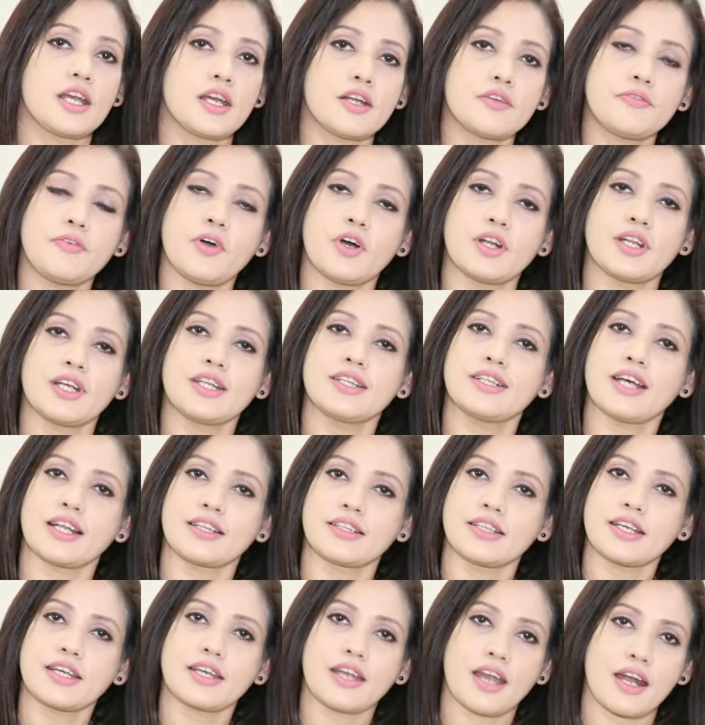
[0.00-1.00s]
এর ফলে
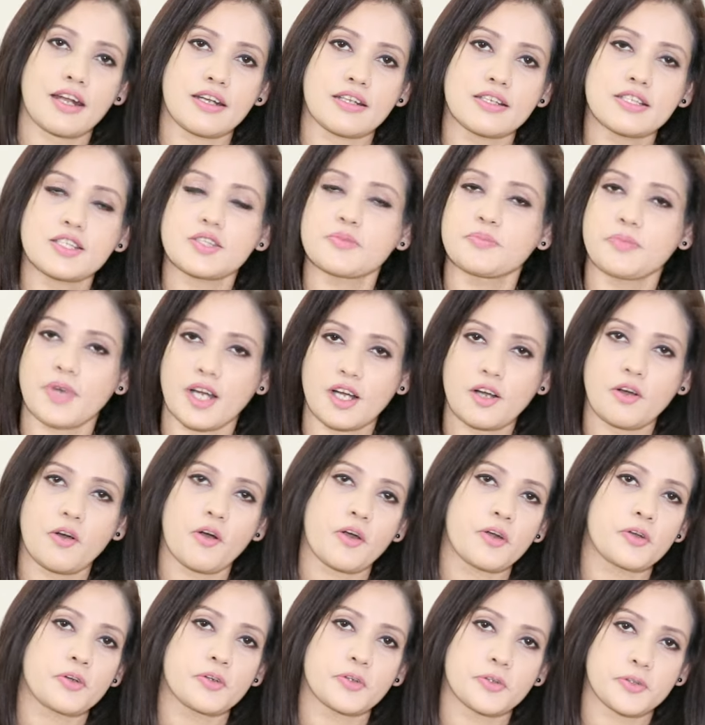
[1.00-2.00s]
দাঁতে ক্যারিস বা
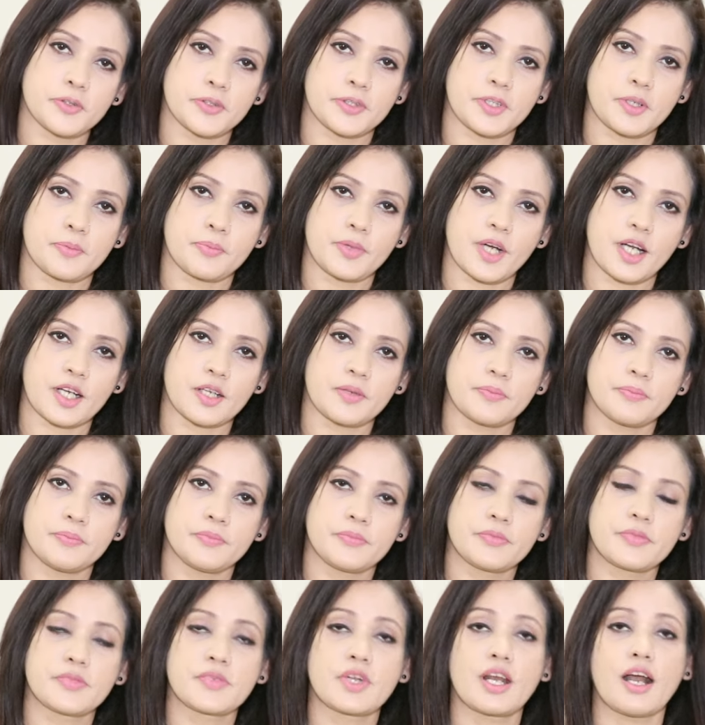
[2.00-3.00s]
ক্ষয়রোগ হতে পারে
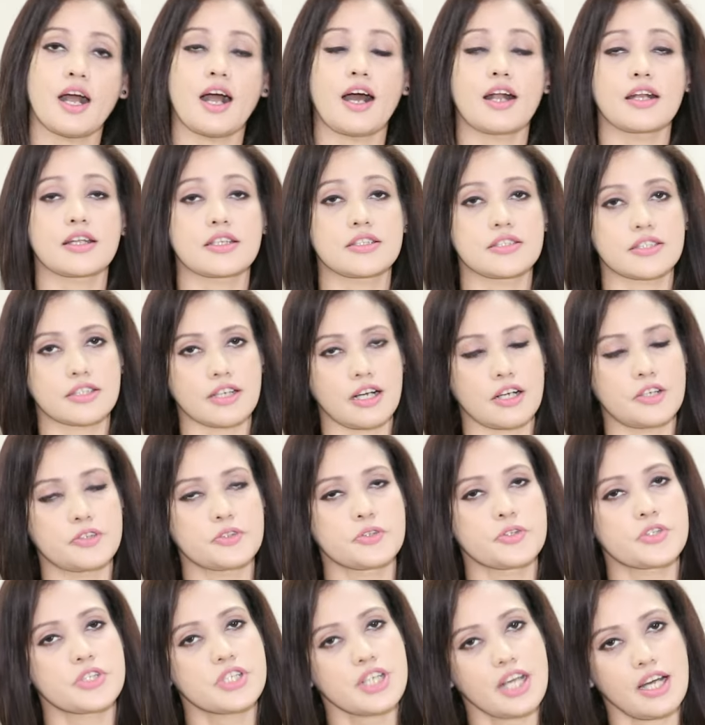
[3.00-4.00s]
আরেকটি কারণ
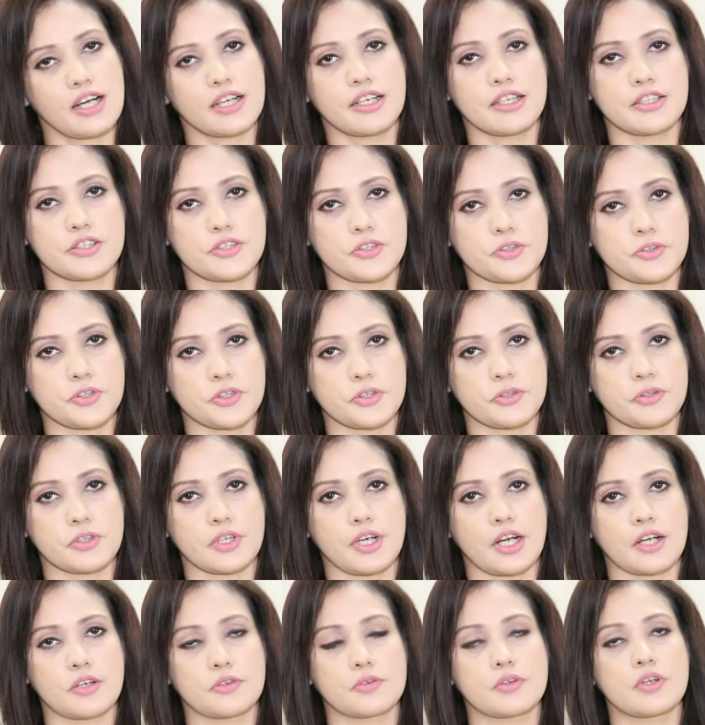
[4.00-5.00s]
হচ্ছে আঘাতজনিত
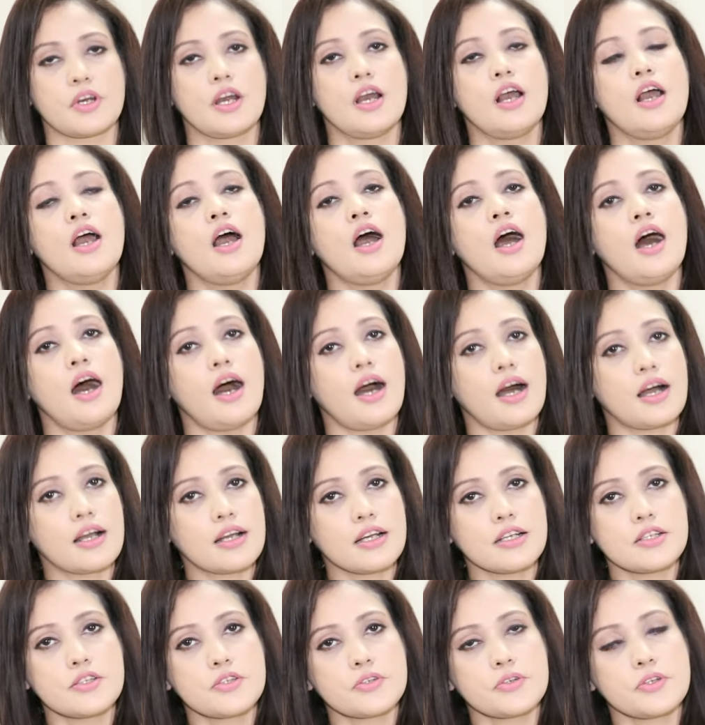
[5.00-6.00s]
কারণ
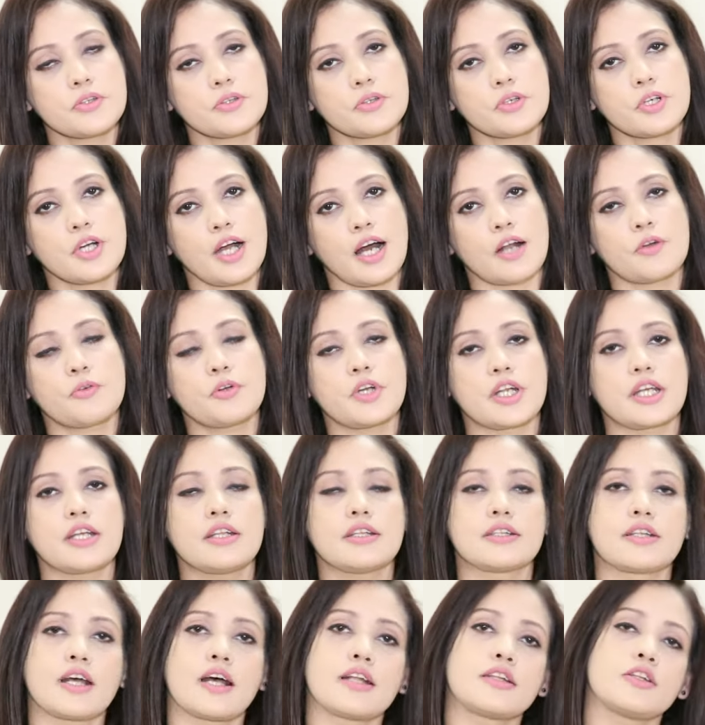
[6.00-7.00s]
আঘাতজনিত কারণে
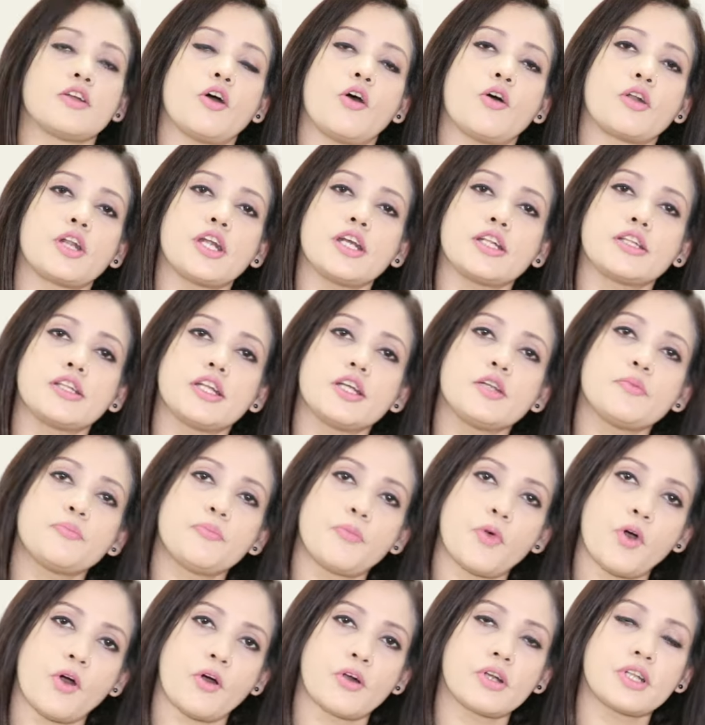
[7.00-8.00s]
দাঁত অনেক দিন
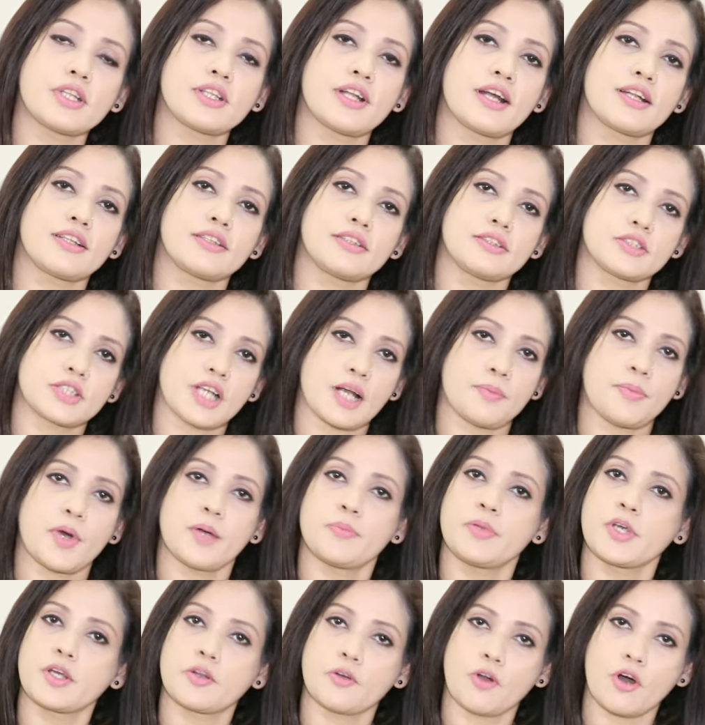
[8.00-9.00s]
পর তার
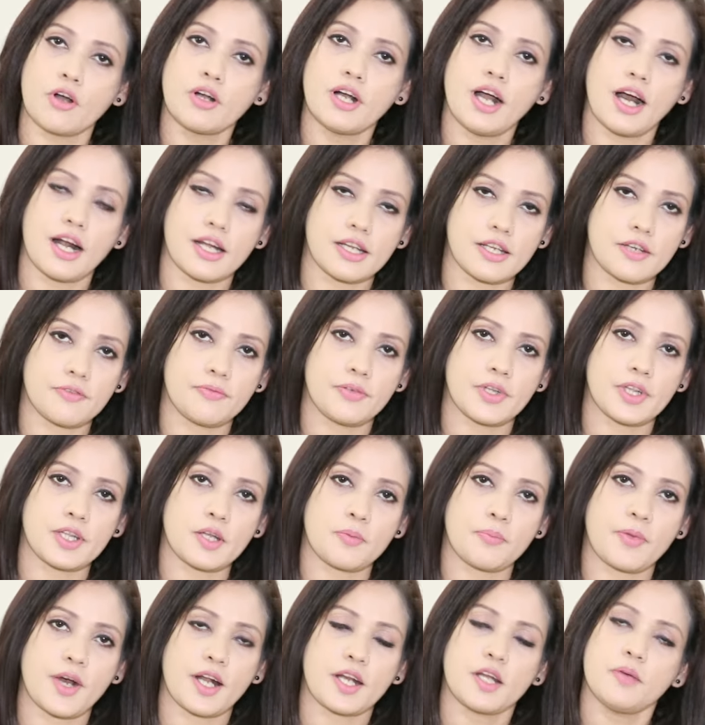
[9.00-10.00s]
স্বাভাবিক রং হারিয়ে
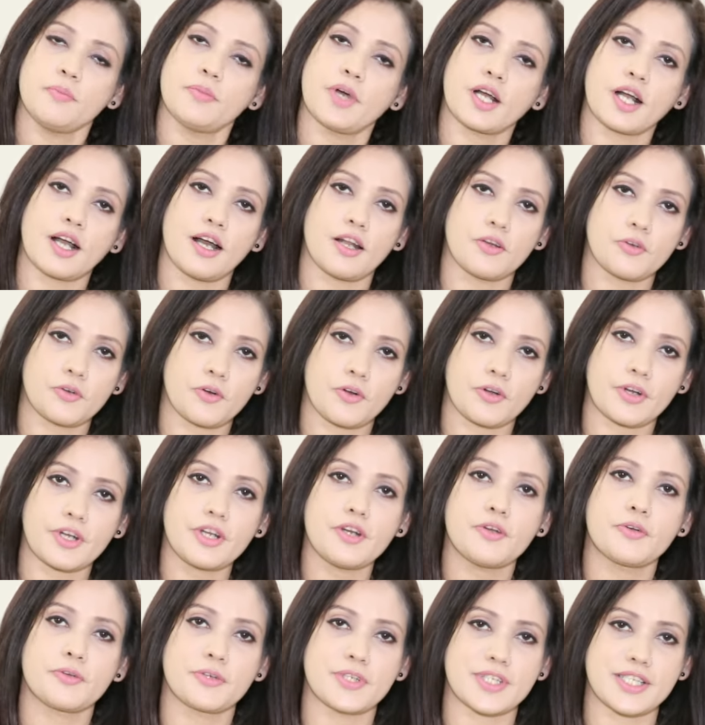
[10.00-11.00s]
ফেলতে পারে বা কালো
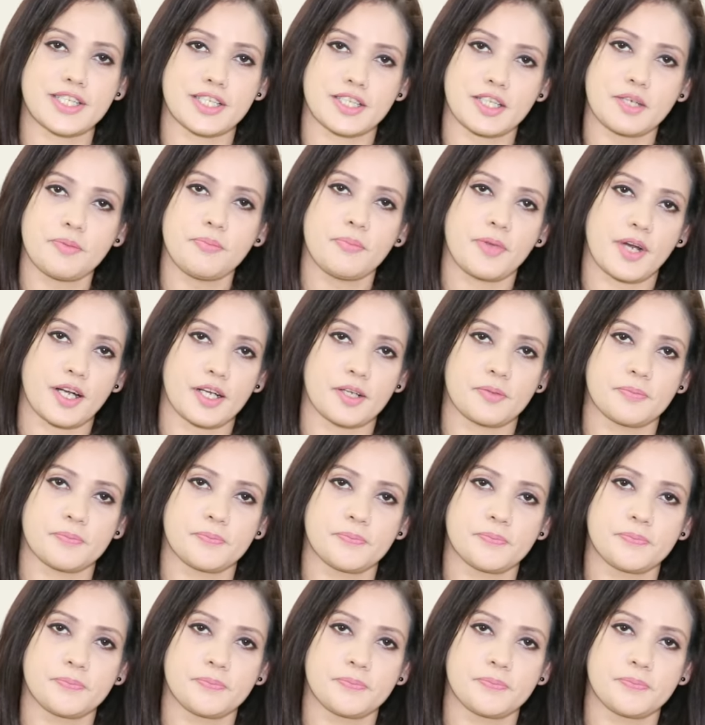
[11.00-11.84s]
রঙের হয়ে যেতে পারে